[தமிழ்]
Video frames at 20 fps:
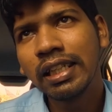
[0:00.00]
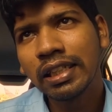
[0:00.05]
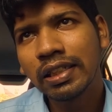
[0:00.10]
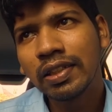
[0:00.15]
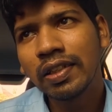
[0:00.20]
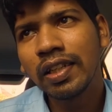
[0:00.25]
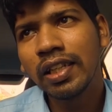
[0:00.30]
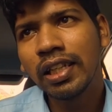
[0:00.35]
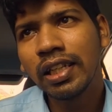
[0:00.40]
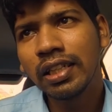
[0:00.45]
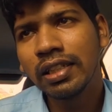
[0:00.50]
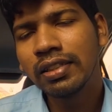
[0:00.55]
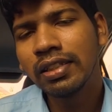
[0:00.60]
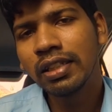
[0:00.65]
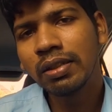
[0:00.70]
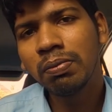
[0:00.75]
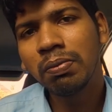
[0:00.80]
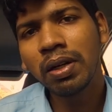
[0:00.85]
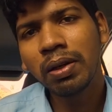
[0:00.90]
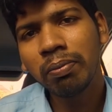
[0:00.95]
ஆக்சுவலி
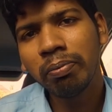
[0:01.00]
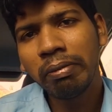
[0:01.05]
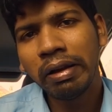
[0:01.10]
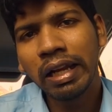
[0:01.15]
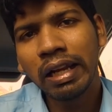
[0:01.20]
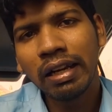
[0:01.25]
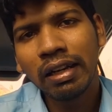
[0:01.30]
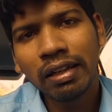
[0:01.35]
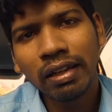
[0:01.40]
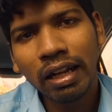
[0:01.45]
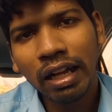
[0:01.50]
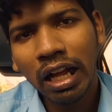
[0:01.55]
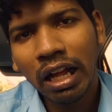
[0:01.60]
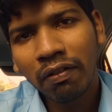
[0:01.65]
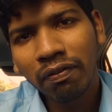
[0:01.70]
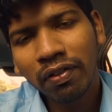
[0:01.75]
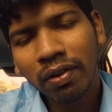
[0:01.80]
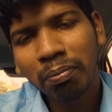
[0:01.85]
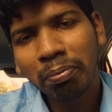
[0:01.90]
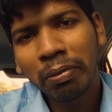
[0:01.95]
சிக்மா மேல்
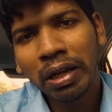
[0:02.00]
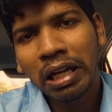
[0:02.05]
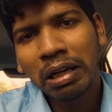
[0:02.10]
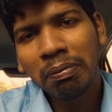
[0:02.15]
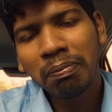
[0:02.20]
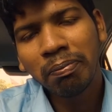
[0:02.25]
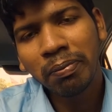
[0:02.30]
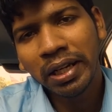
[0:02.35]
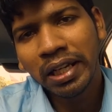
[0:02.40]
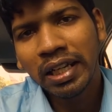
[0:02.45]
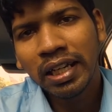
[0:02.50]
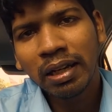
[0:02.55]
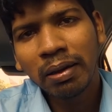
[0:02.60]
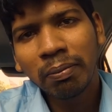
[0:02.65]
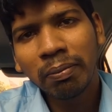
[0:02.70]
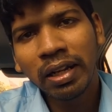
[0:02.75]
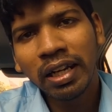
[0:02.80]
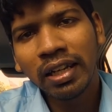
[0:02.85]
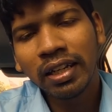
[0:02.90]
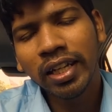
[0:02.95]
ஆல்ஃபா மேல் பீட்டா
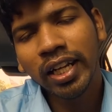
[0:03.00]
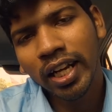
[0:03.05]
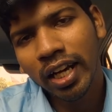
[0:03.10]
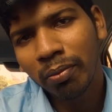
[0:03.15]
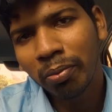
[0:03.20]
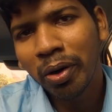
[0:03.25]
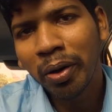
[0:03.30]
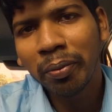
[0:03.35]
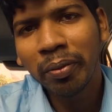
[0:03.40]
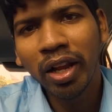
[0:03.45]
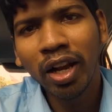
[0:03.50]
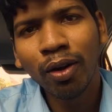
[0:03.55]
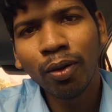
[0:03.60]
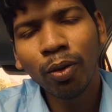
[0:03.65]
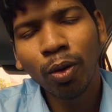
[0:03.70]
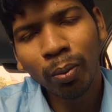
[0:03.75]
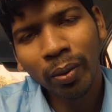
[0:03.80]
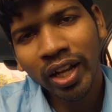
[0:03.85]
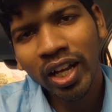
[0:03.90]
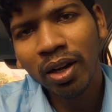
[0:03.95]
மேல் காமா மேல்
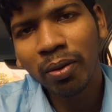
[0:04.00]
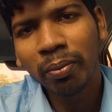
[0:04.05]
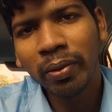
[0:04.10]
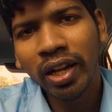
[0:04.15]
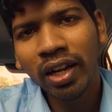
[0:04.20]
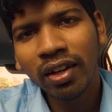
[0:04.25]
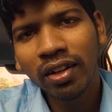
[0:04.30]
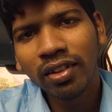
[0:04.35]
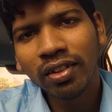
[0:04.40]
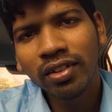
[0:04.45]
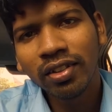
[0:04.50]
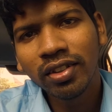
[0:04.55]
ஒமேகா மேல்